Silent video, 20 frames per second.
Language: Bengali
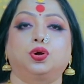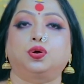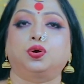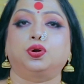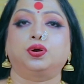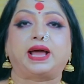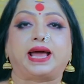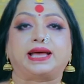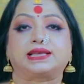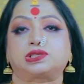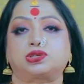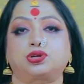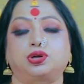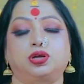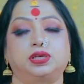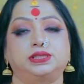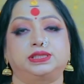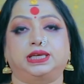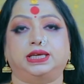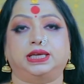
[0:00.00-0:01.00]
কোনো
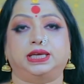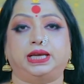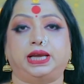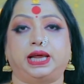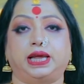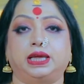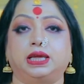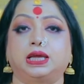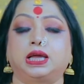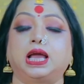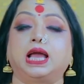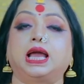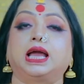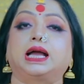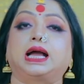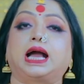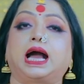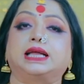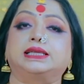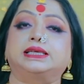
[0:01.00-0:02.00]
অ্যাস্ট্রোলজারের নেই
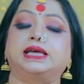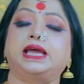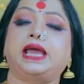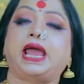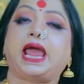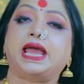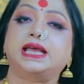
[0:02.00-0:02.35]
কাজে